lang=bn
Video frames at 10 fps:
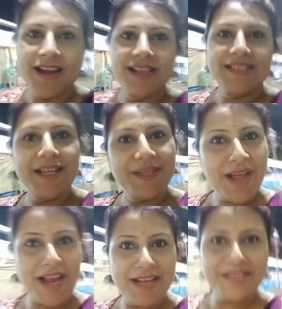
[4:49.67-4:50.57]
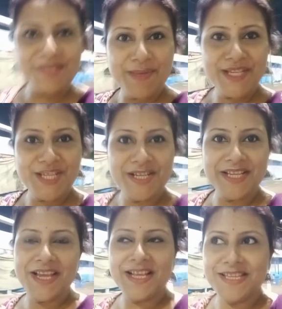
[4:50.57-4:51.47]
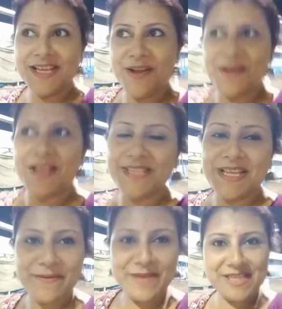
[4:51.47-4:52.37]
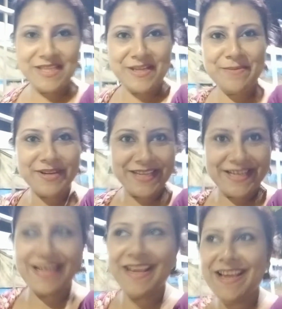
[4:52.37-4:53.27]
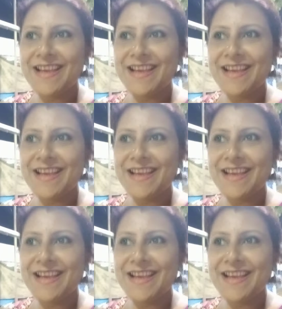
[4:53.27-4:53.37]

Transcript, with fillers: আর আজকে কিন্তু আরেকটা স্পেশাল ডে আছে কারণ আজকে দেবাশিসের বার্থডে